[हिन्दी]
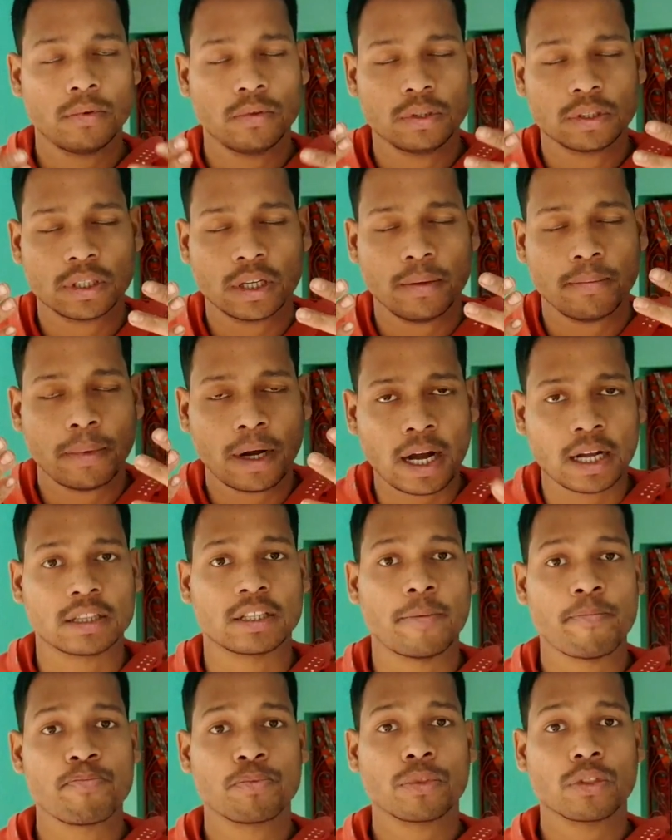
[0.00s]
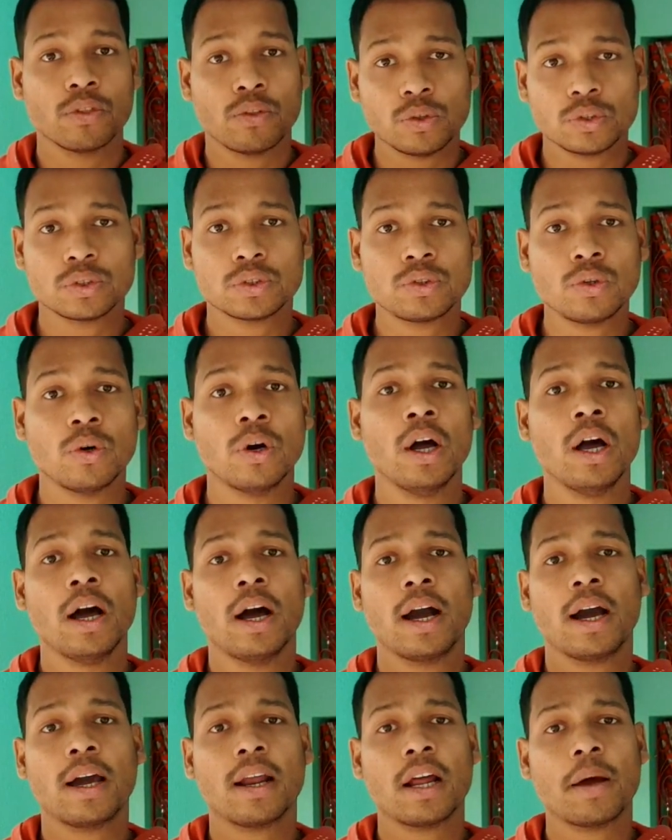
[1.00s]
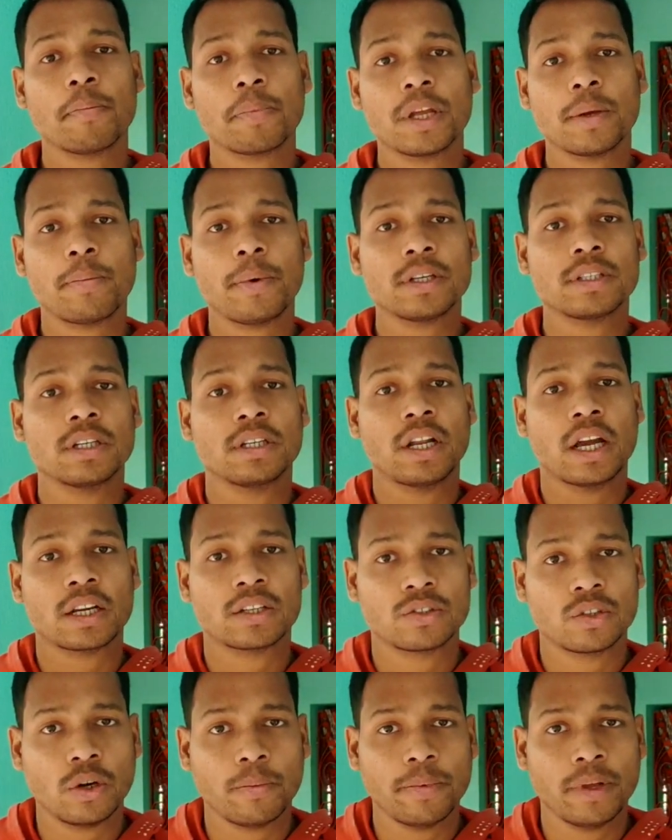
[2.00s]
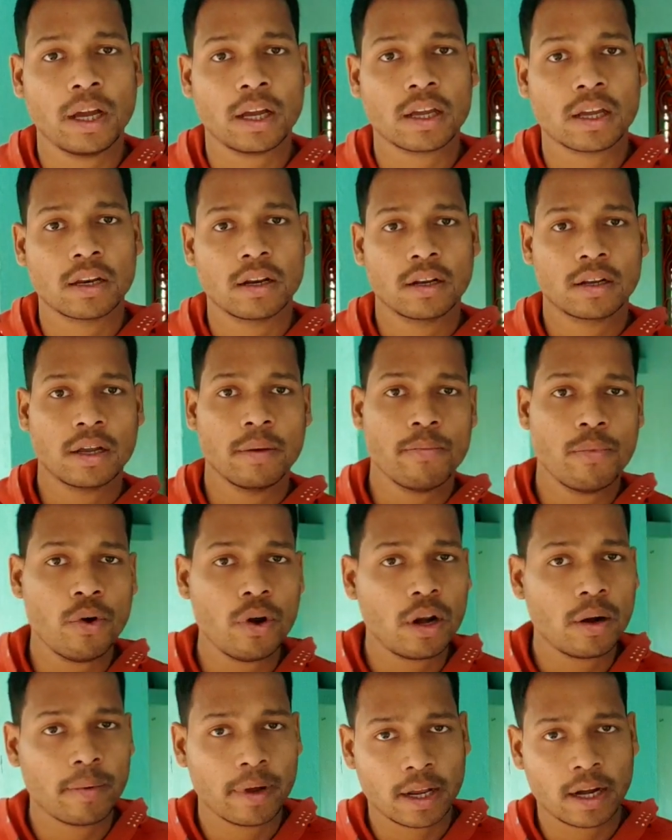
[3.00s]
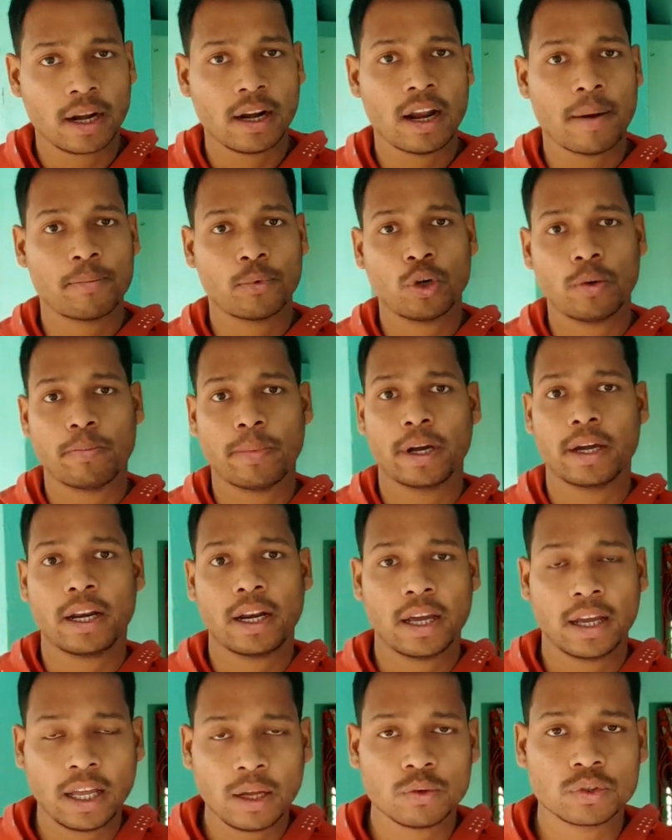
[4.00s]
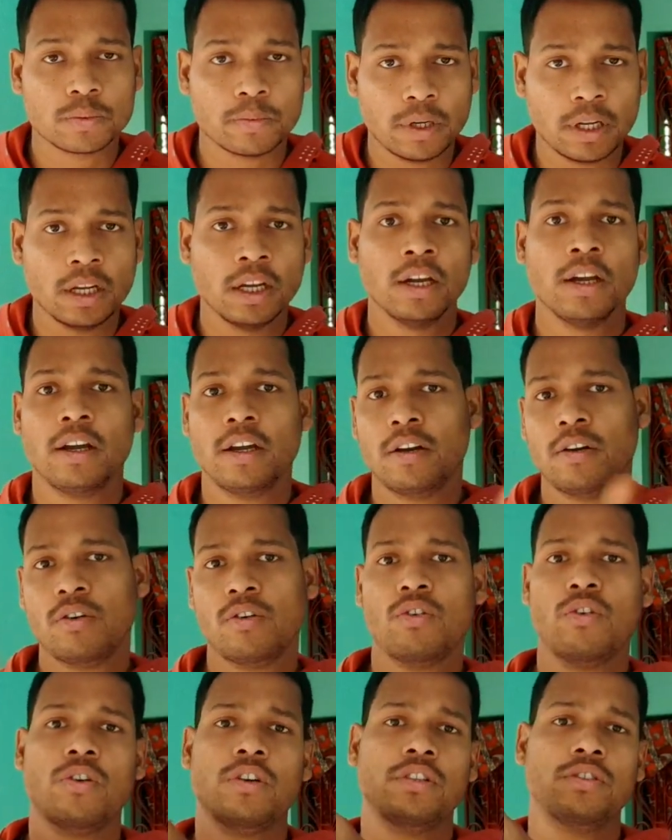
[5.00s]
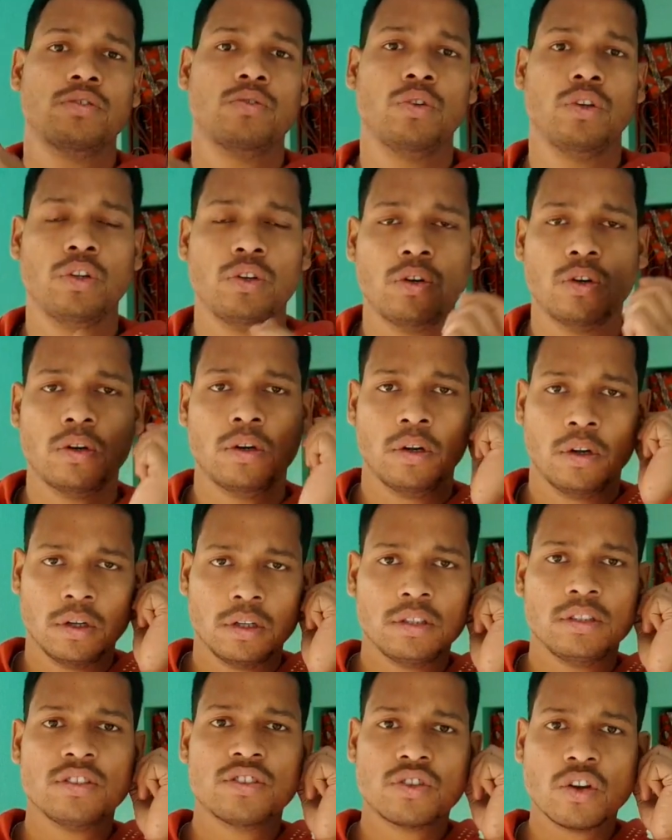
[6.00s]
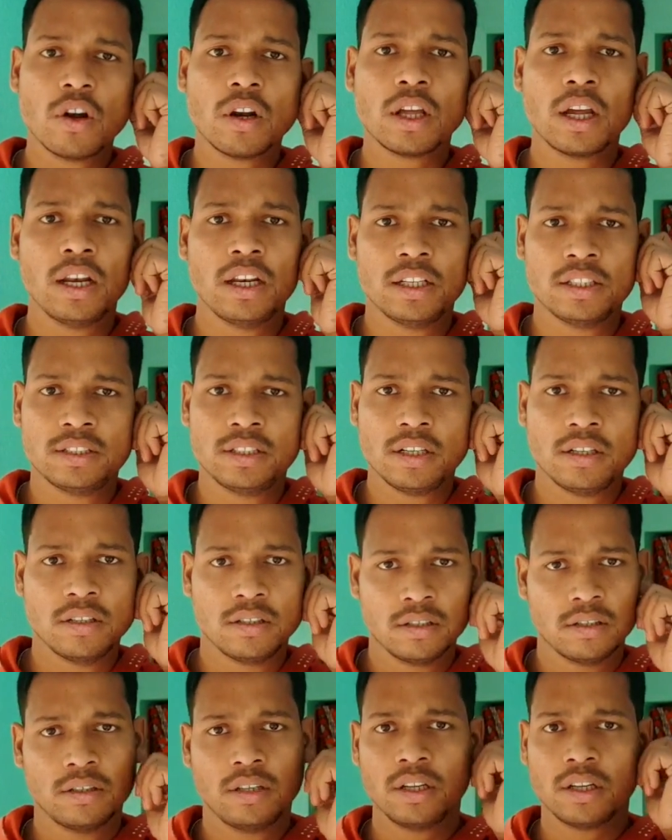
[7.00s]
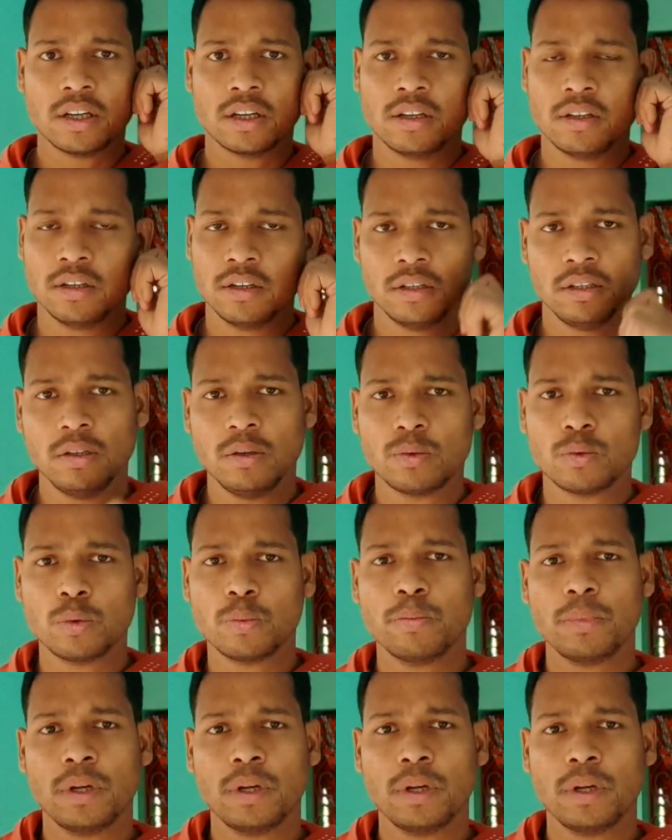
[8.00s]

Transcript: उसके बाद दोस्तों अगर आपके पास डेस्कटॉप या कंप्यूटर वगैरह लैपटॉप वगैरह है उसमें एंड्रॉयड स्टूडियो इंस्टॉल कर लीजिए ठीक है यूट्यूब